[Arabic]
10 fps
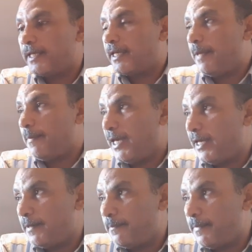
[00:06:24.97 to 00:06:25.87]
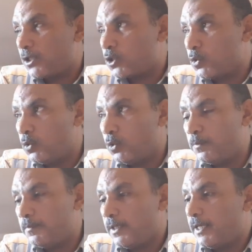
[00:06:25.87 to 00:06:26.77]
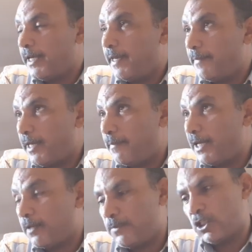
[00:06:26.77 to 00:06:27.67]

كما مرسوم أمامك